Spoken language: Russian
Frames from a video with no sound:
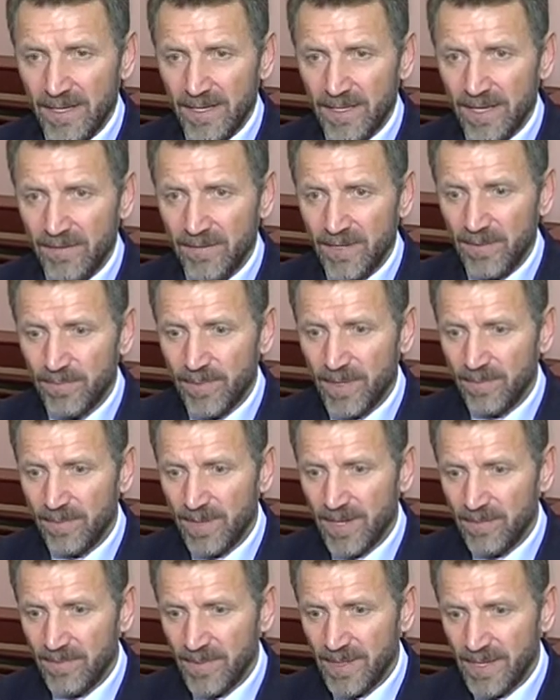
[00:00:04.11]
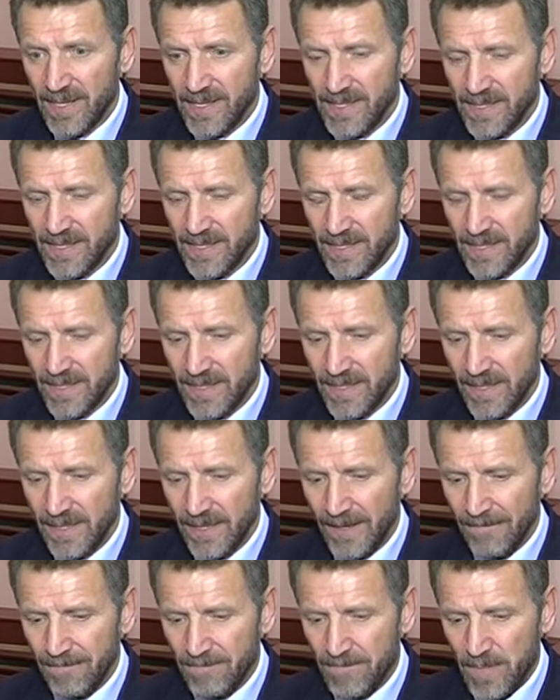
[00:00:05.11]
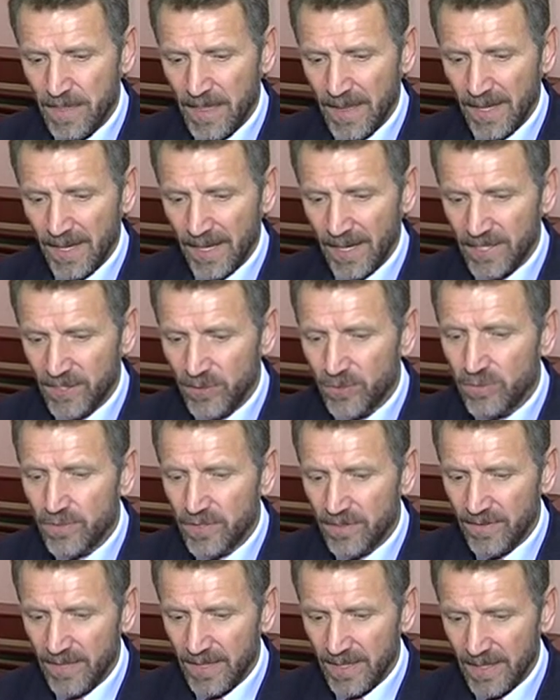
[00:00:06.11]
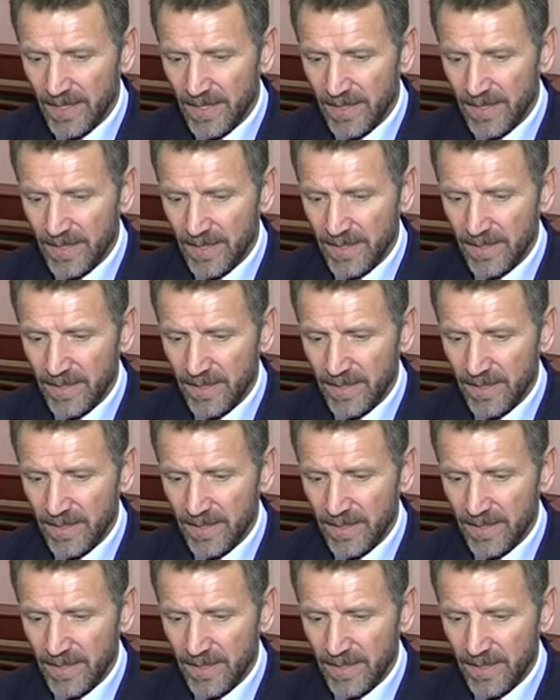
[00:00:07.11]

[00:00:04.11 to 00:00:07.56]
Главная проблема – это отсутствие